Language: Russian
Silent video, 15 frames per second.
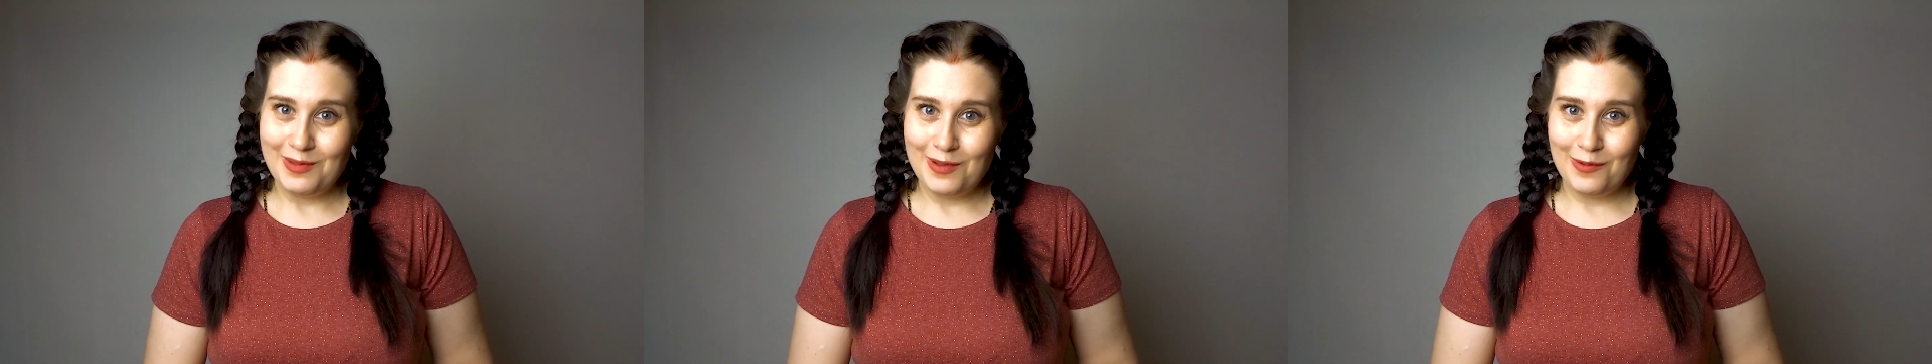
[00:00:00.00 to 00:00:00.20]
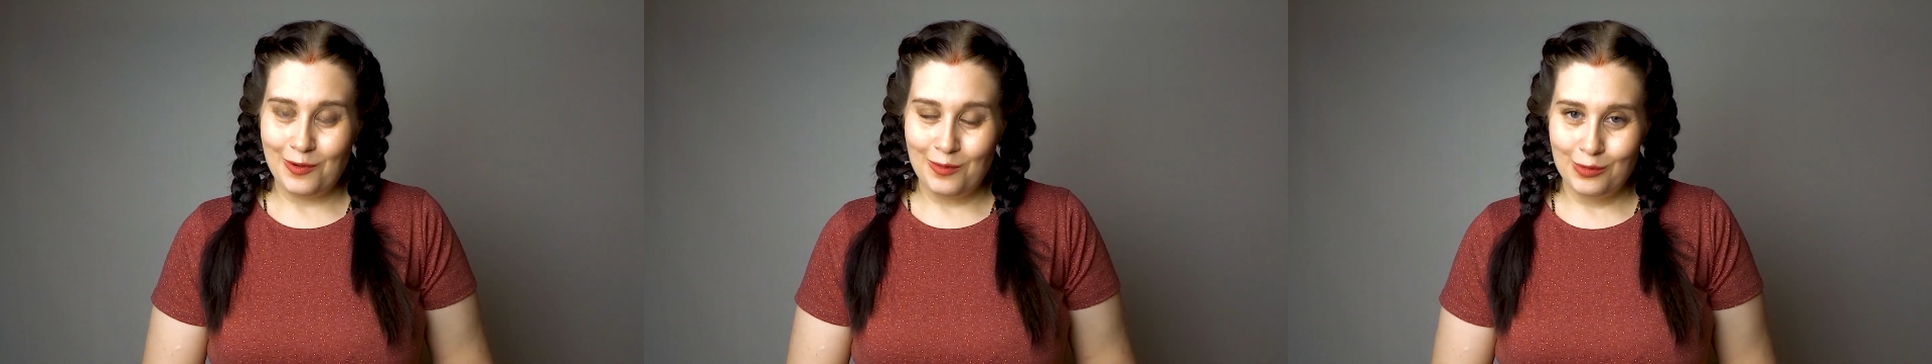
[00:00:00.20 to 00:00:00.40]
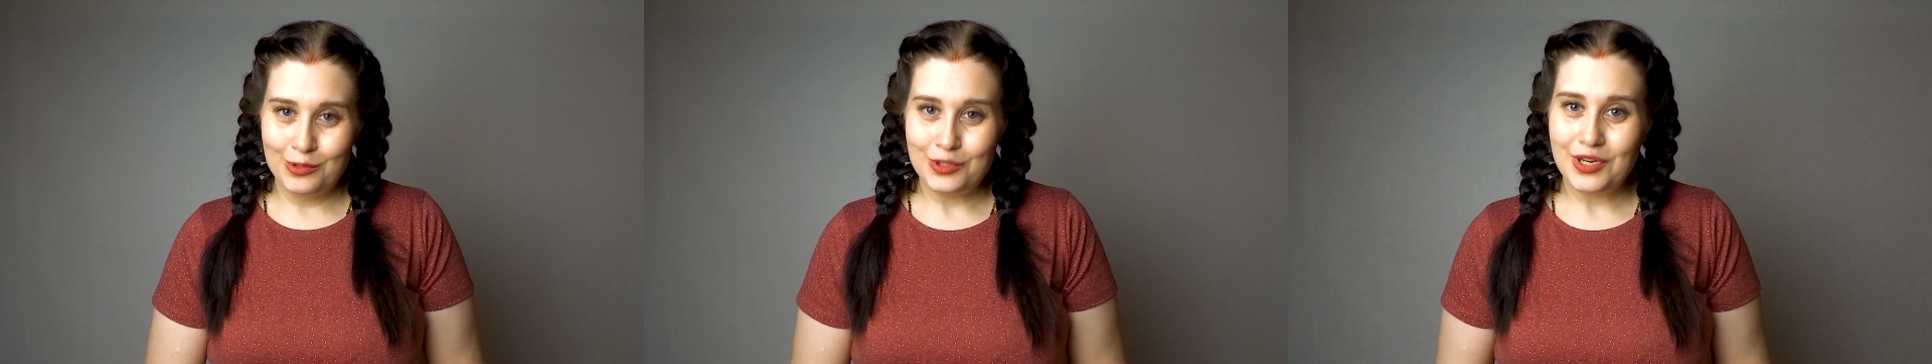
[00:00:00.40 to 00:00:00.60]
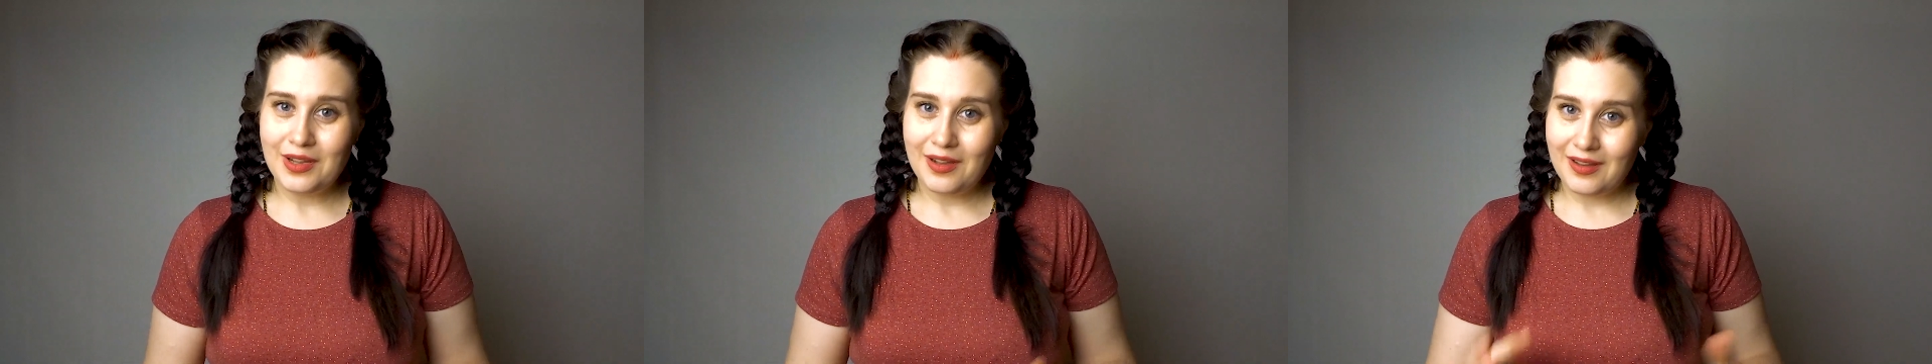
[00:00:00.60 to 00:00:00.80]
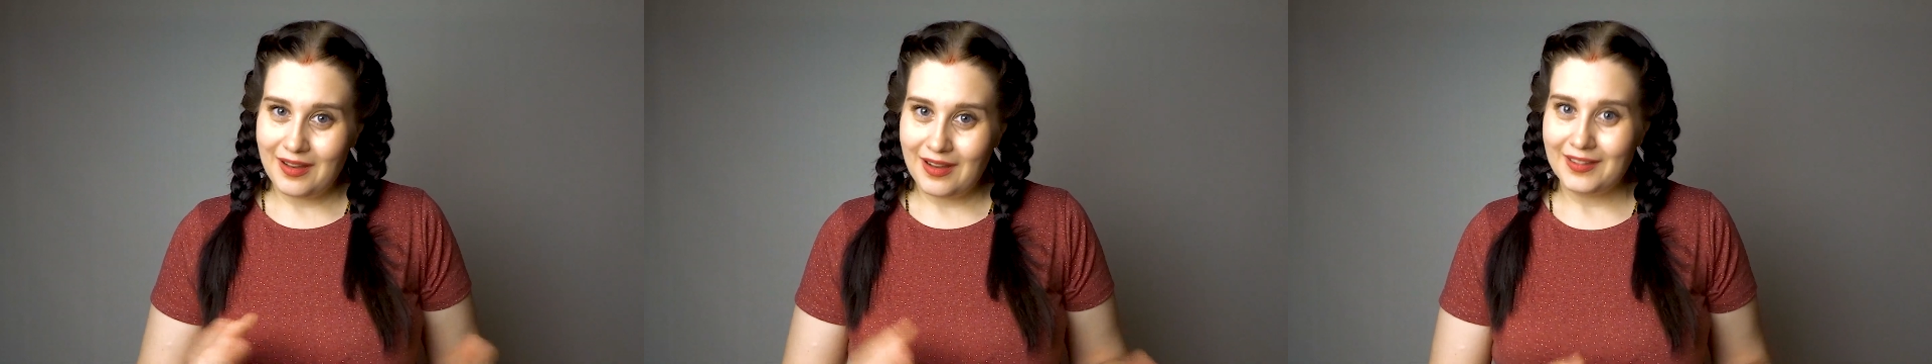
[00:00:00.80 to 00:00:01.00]
своего
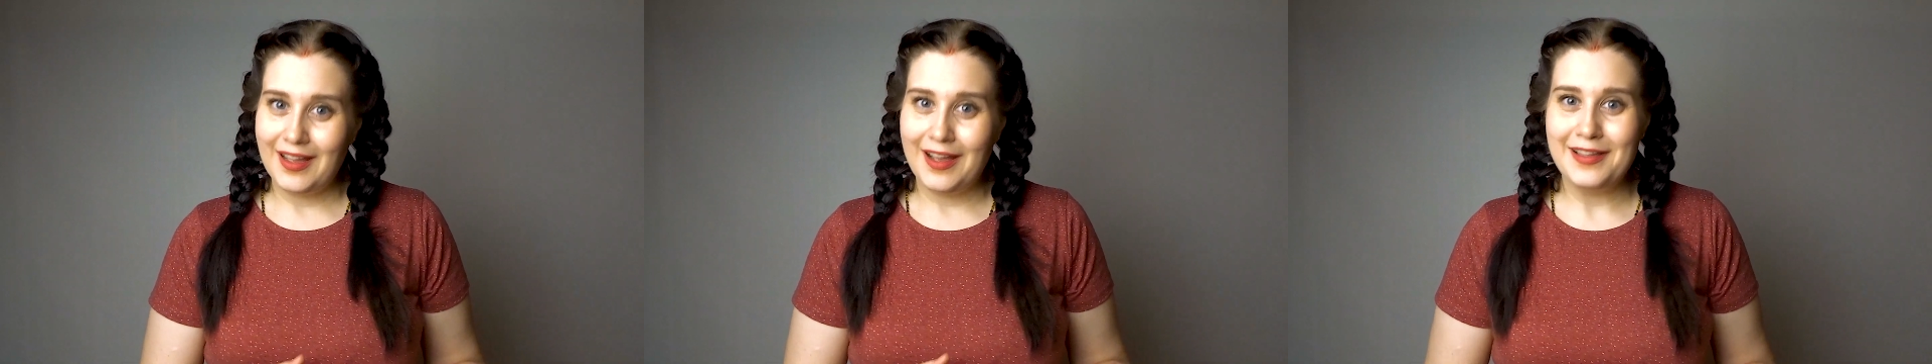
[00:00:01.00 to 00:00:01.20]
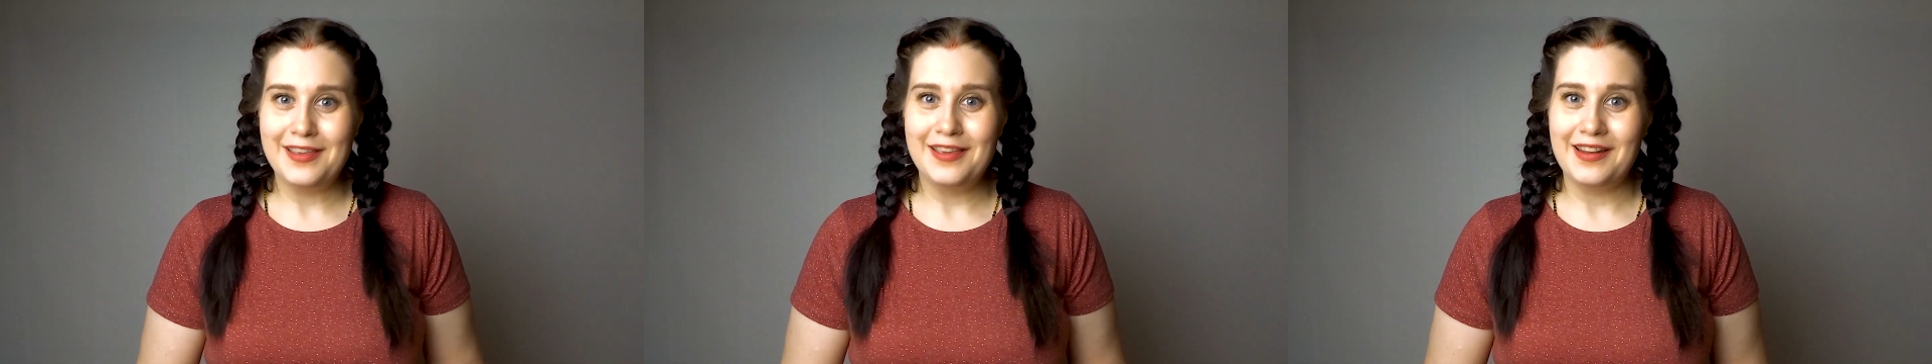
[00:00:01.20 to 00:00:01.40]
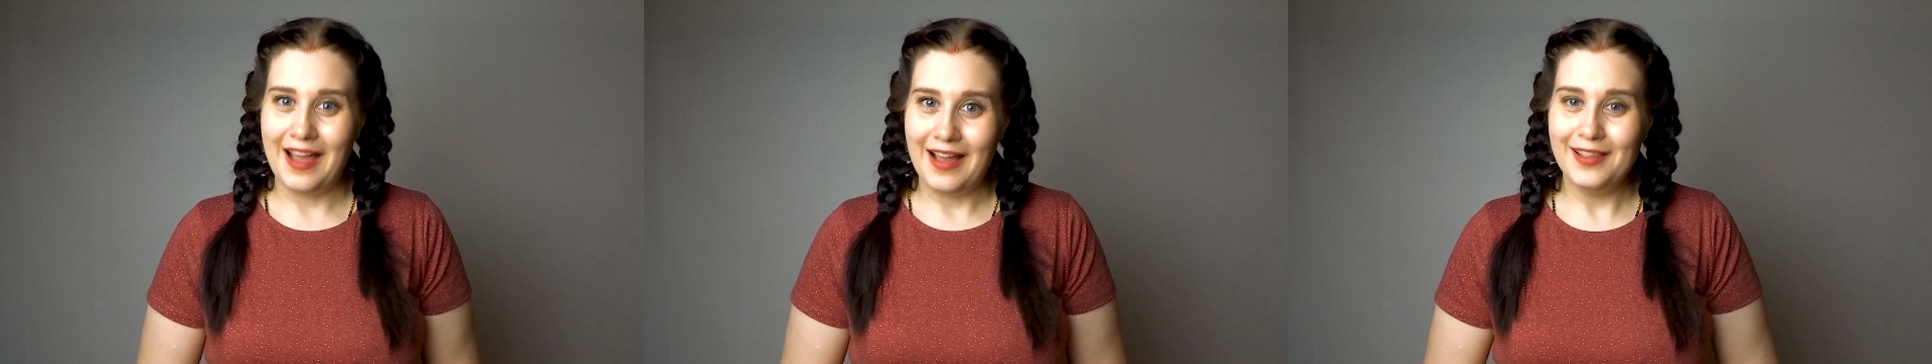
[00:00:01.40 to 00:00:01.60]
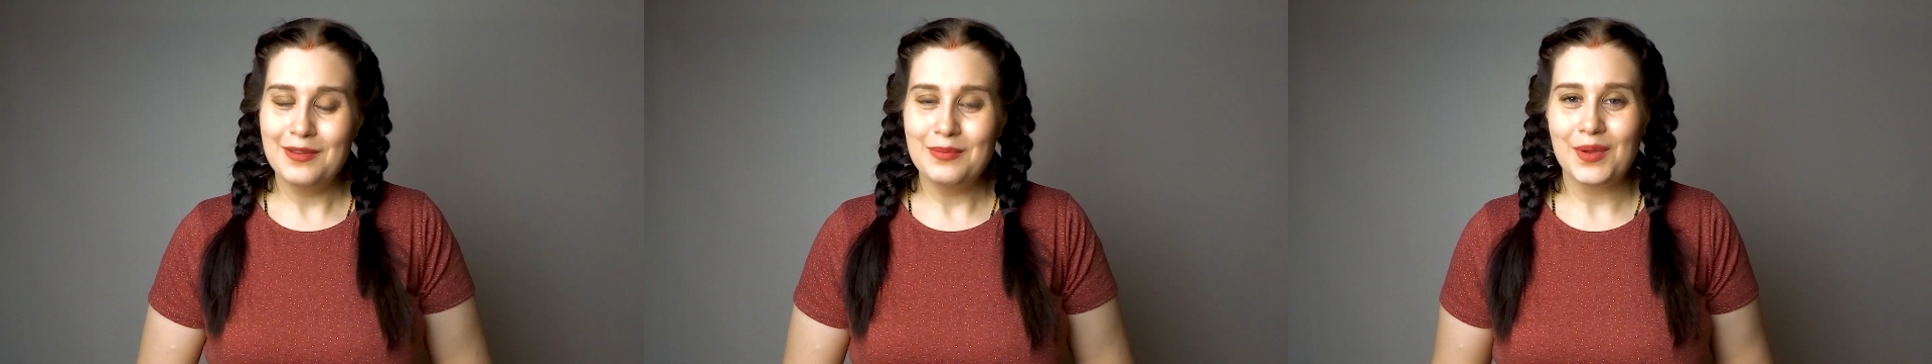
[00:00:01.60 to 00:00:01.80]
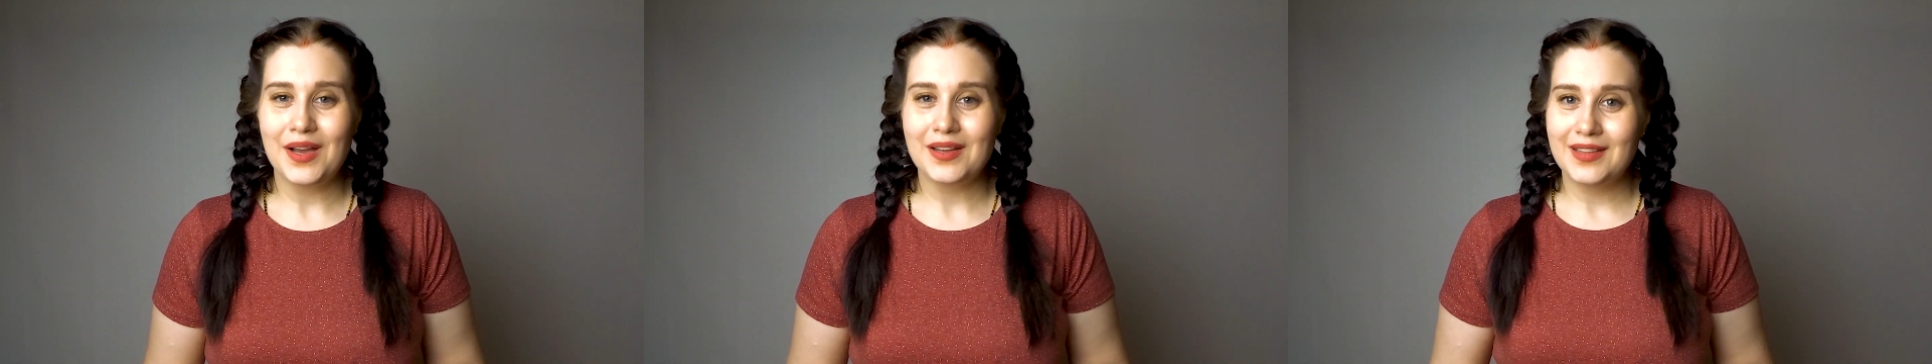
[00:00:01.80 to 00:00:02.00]
мужа, когда они
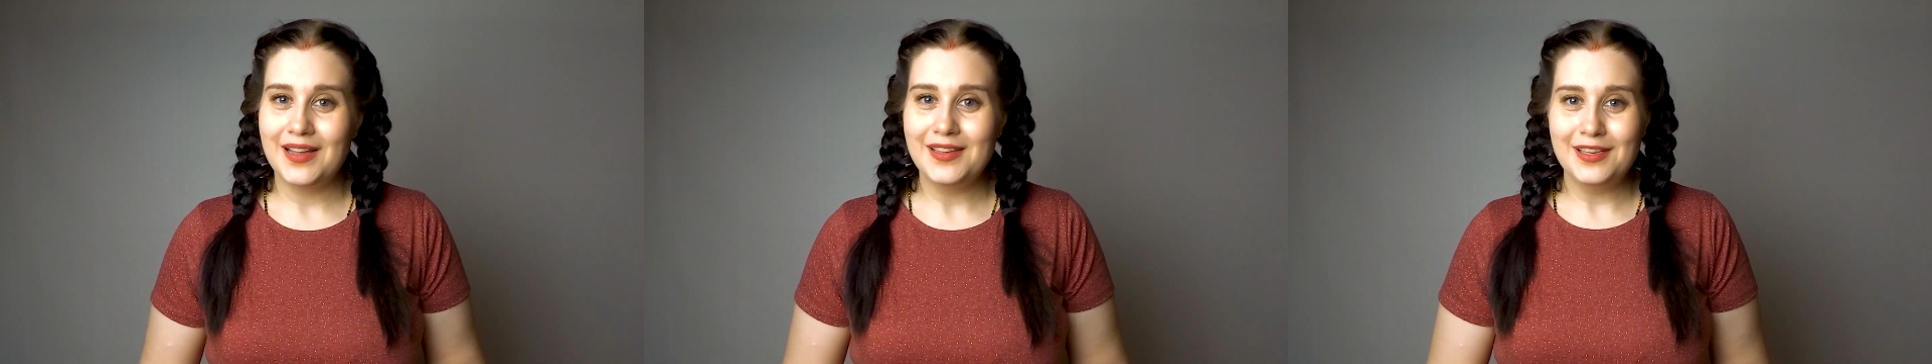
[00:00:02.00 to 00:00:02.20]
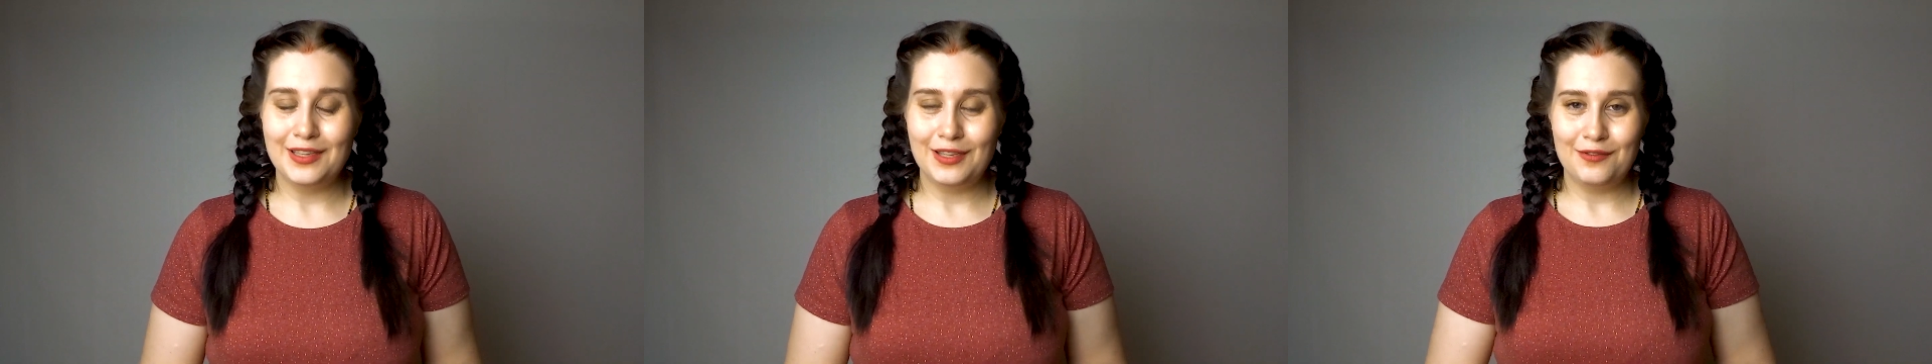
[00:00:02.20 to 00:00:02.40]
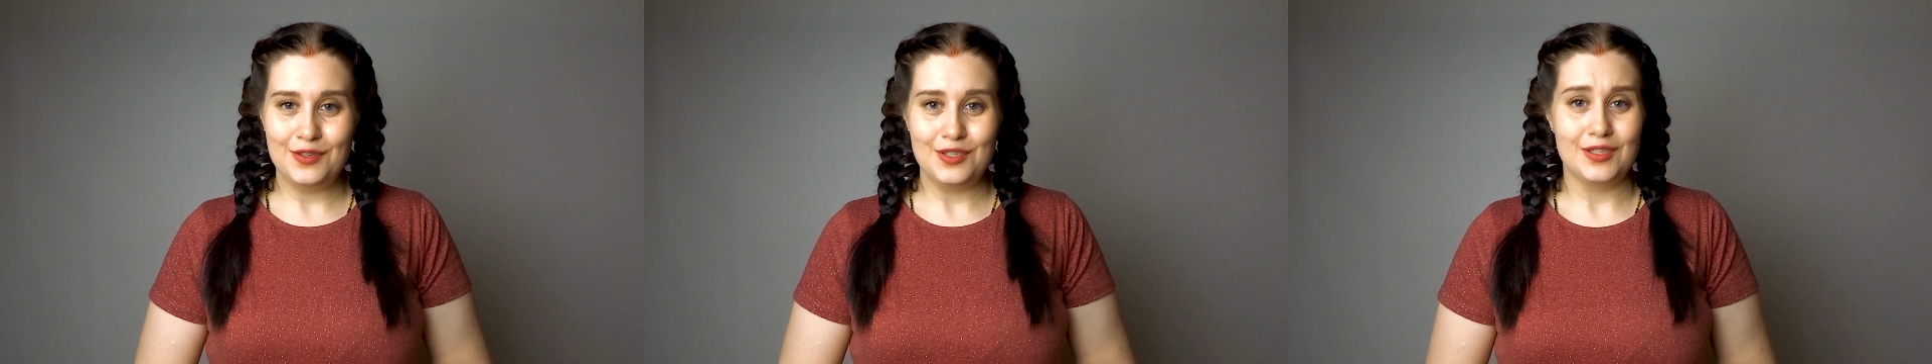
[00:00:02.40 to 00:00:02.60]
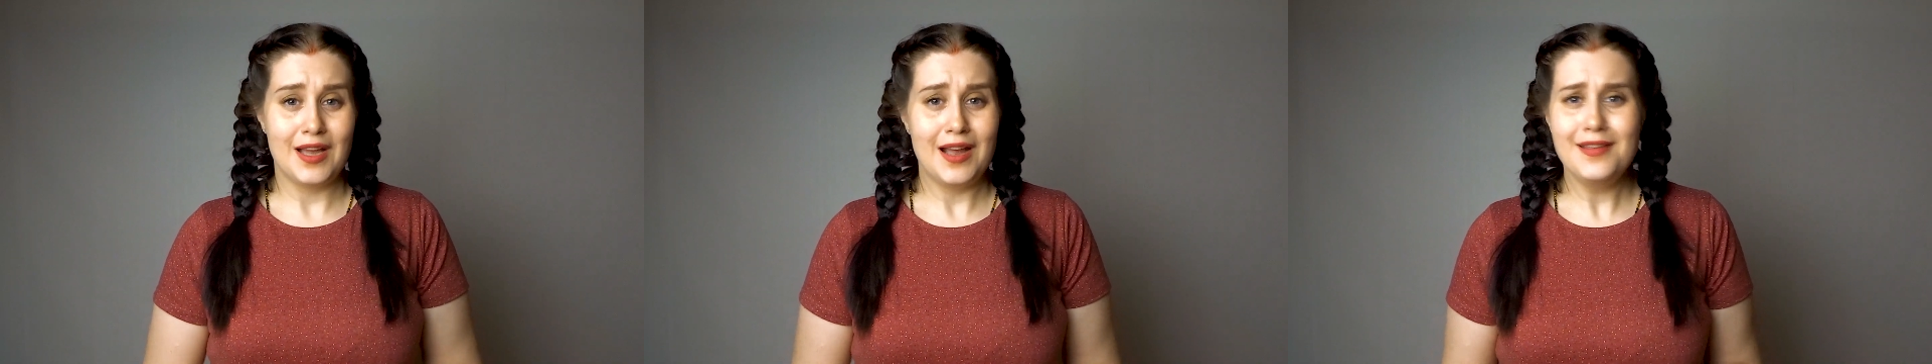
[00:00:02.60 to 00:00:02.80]
рядом и когда они это видят.